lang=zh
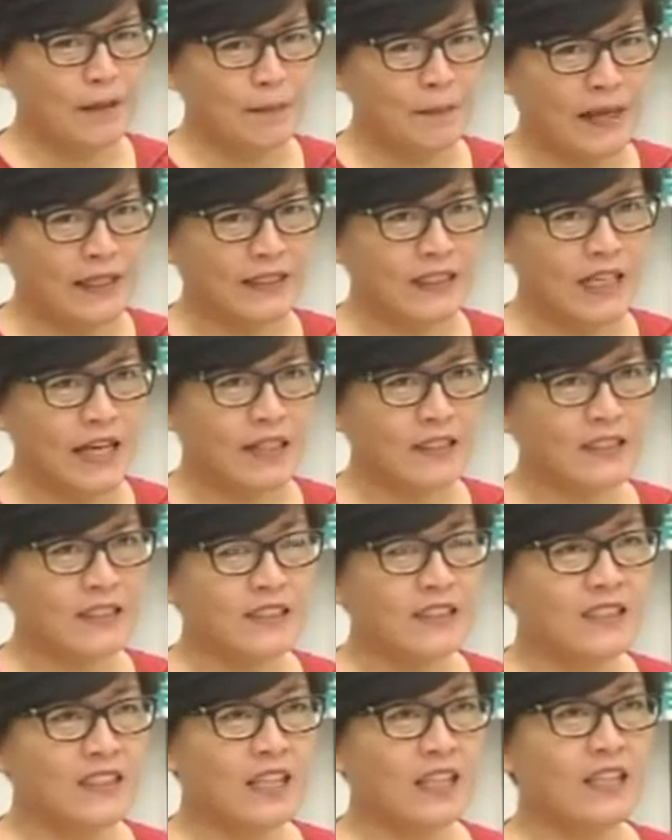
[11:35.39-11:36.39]
蛮长
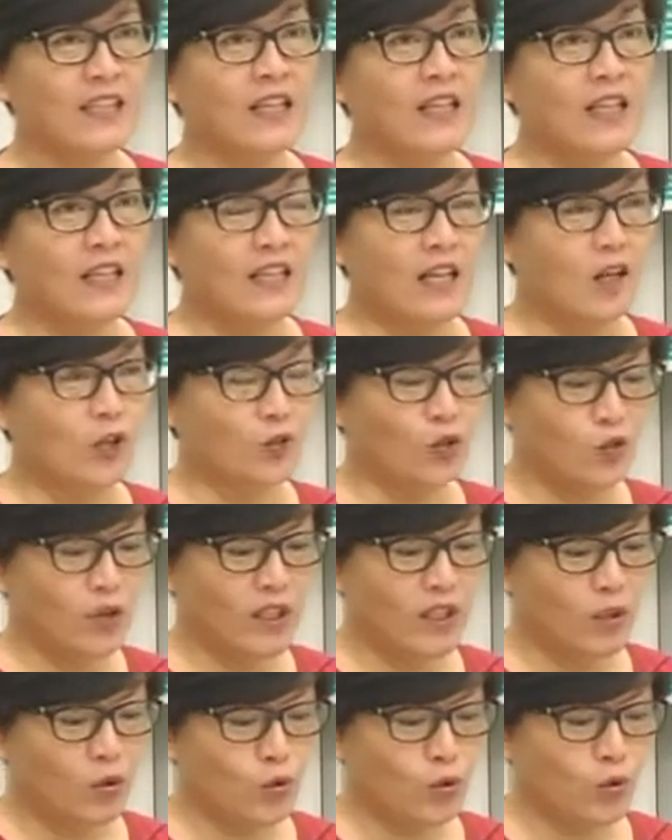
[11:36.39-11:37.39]
时间，然后就
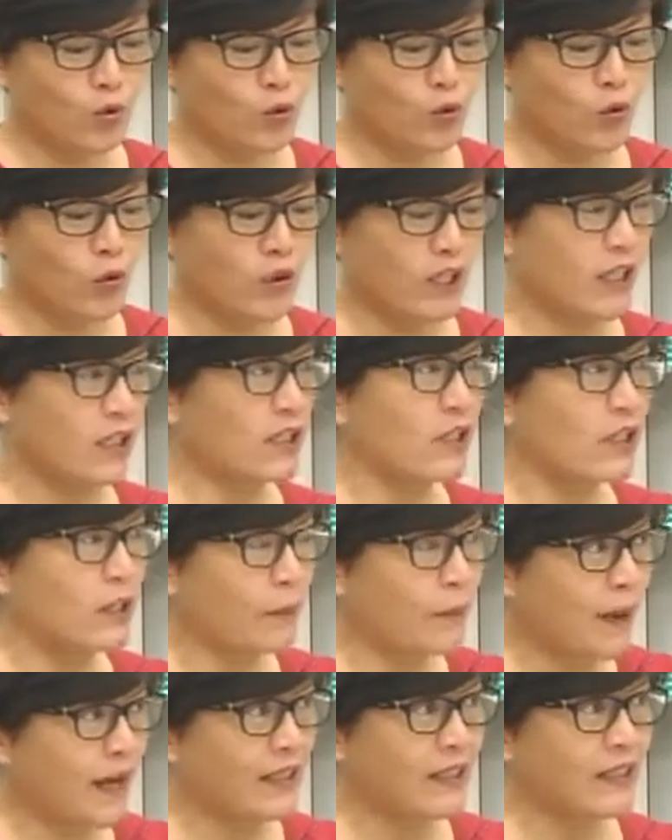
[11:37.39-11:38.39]
得出所谓的
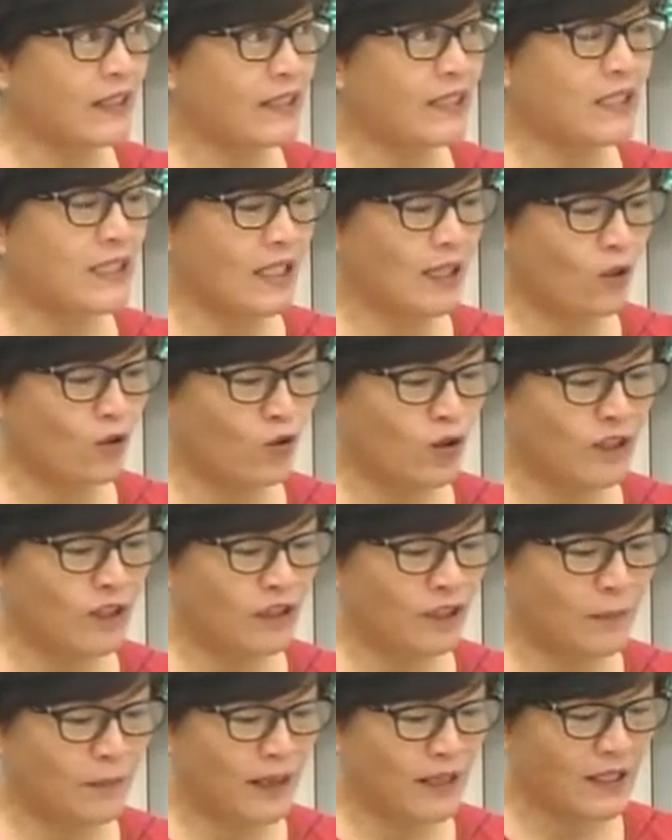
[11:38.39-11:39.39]
德班的结论。
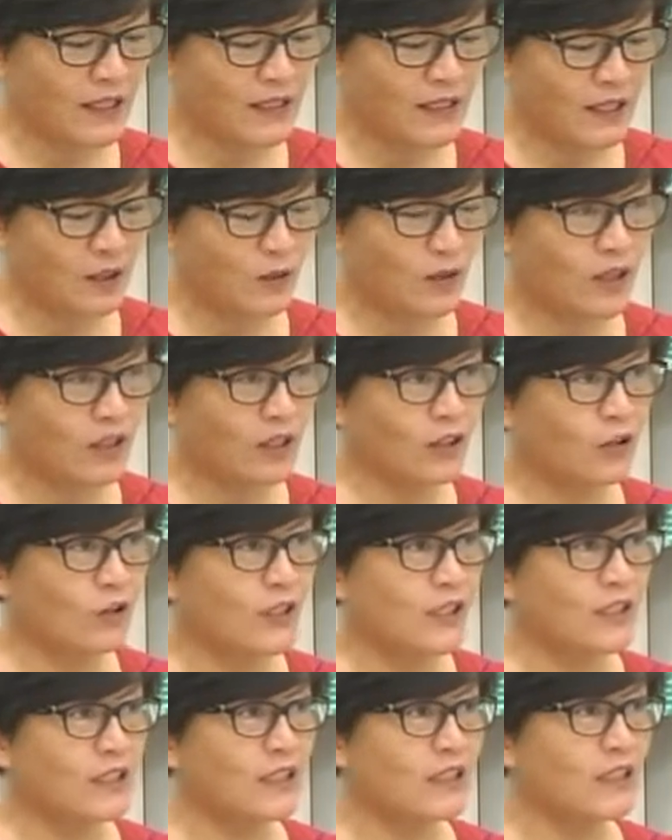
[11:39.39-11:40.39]
德班的结论很有
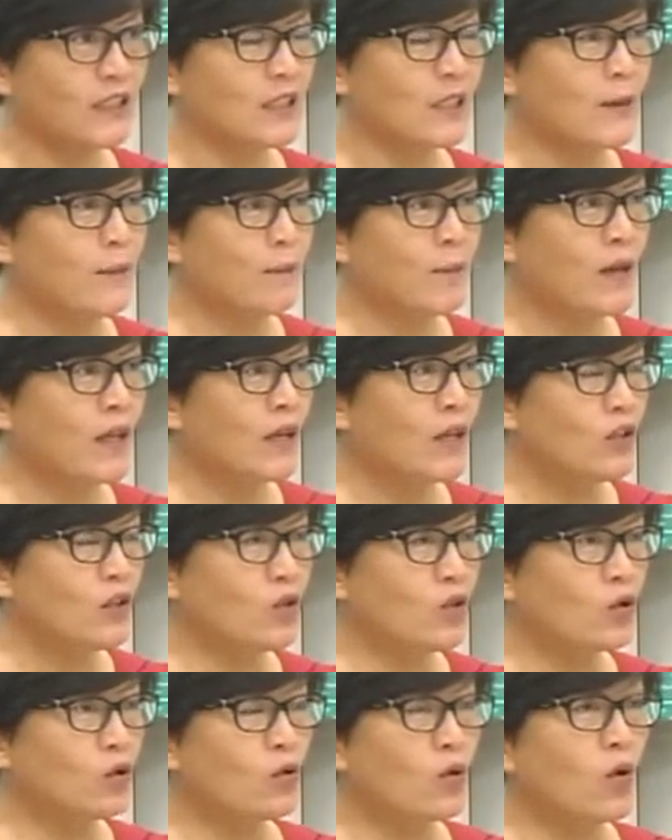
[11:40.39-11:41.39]
意思，
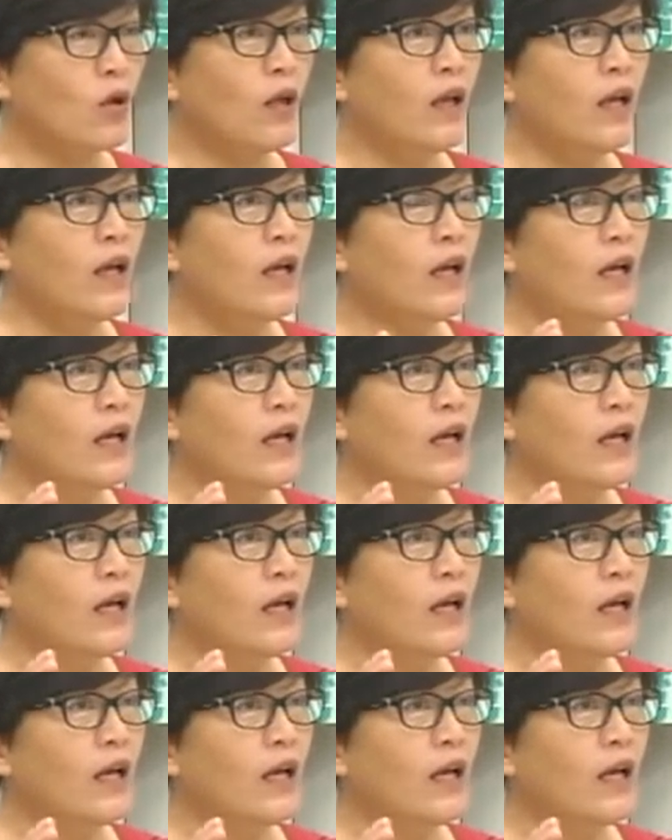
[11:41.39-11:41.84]
就是说，